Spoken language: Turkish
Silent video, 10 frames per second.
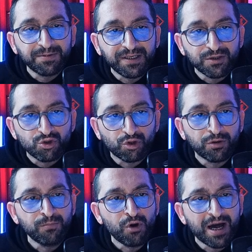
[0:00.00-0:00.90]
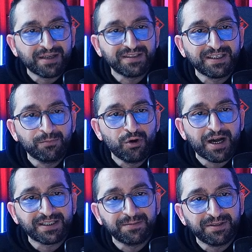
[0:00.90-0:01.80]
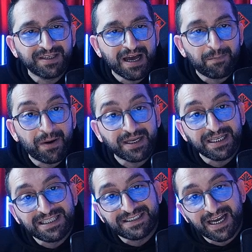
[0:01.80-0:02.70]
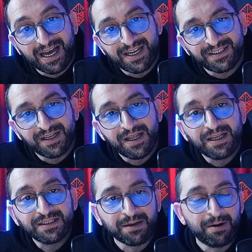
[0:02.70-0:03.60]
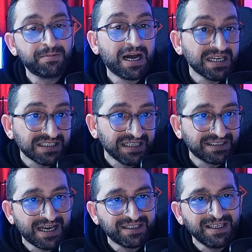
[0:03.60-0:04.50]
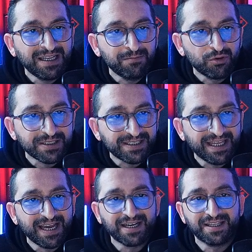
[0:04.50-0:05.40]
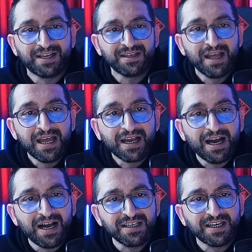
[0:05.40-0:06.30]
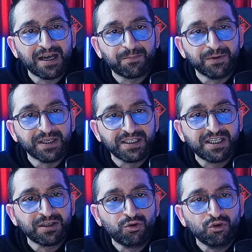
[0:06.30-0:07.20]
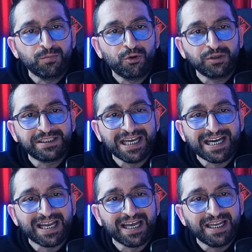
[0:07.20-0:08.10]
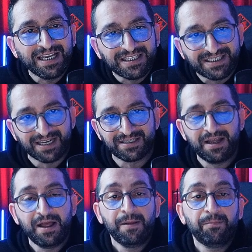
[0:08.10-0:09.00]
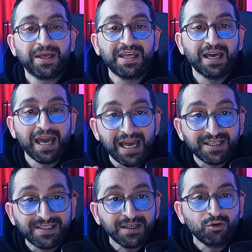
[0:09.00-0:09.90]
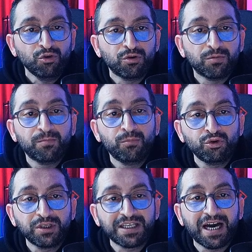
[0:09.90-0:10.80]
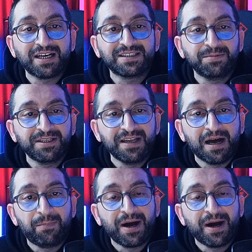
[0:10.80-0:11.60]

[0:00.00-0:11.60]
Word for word: artı 1 yazıyorum. Bu artı 2 bu artı 1'i ne yapar? İter. Tamam kaçla iter? Diyelim burası D kadar. K çarpı 2Q bölü D kare ile iter. Peki eksi Q buradaki artı 1'i ne